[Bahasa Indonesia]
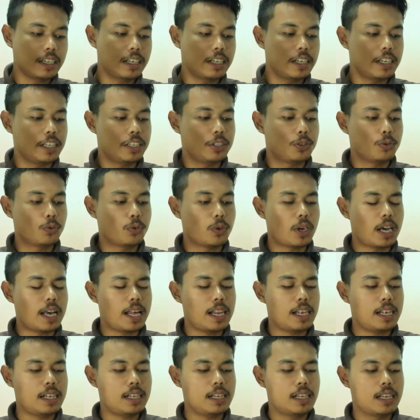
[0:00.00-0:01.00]

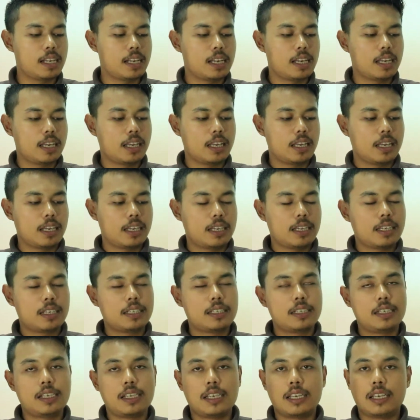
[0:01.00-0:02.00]
dijual
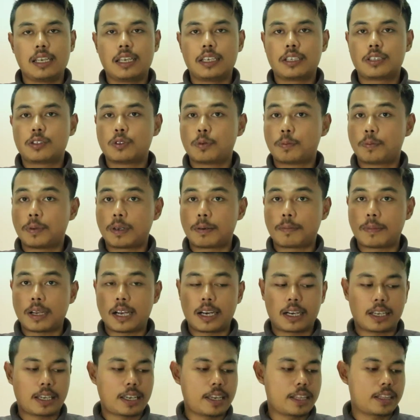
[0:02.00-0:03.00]
di
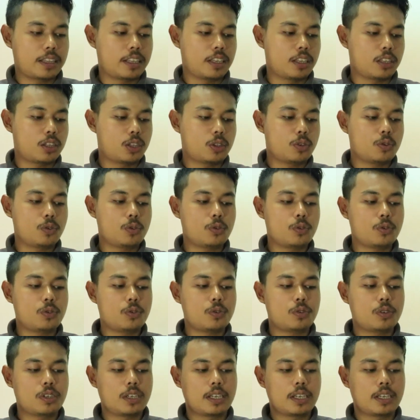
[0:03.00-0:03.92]
supermarket itu